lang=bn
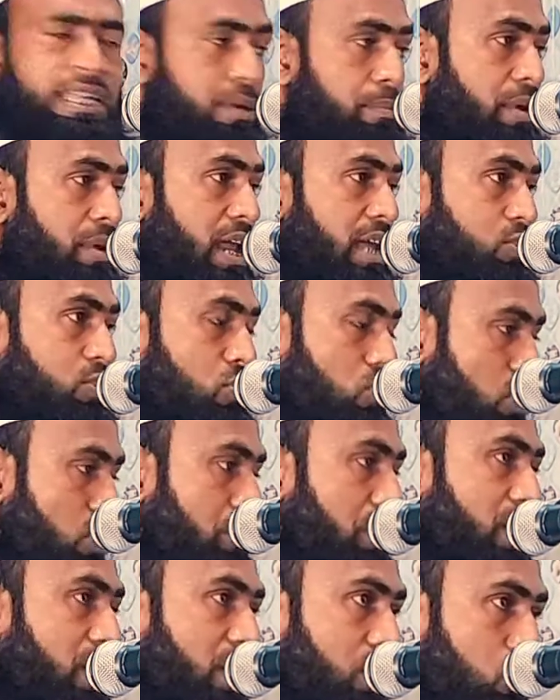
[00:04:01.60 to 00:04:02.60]
ইদি মিলাদুল
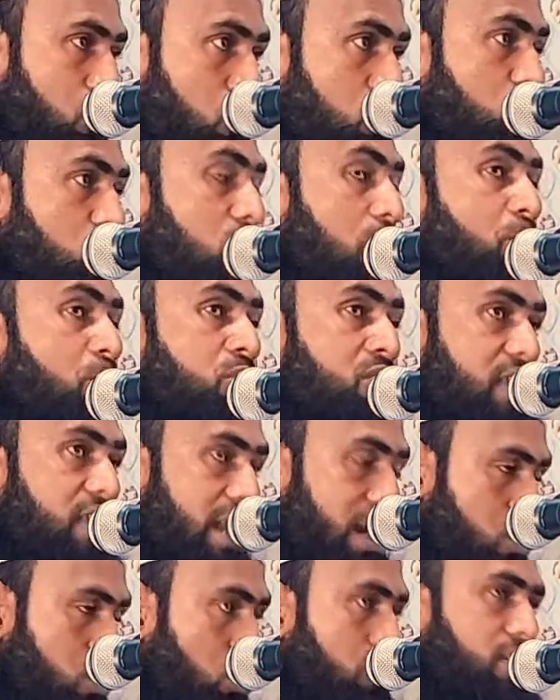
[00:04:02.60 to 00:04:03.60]
নবী উদযাপন
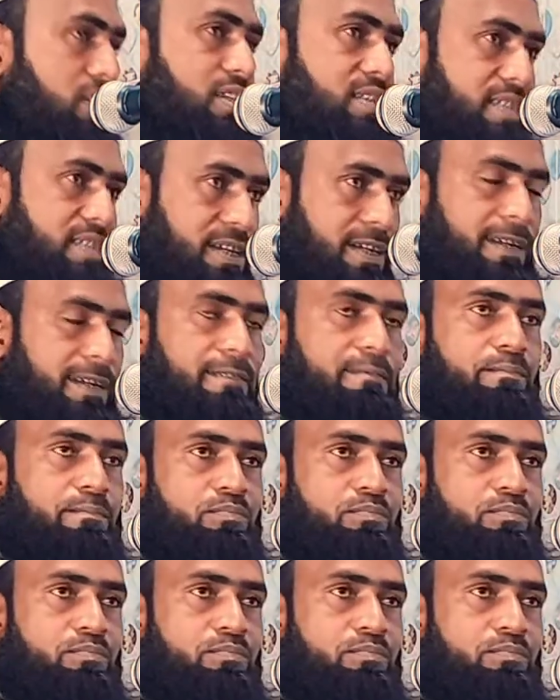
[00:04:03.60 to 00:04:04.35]
যারা করতেছে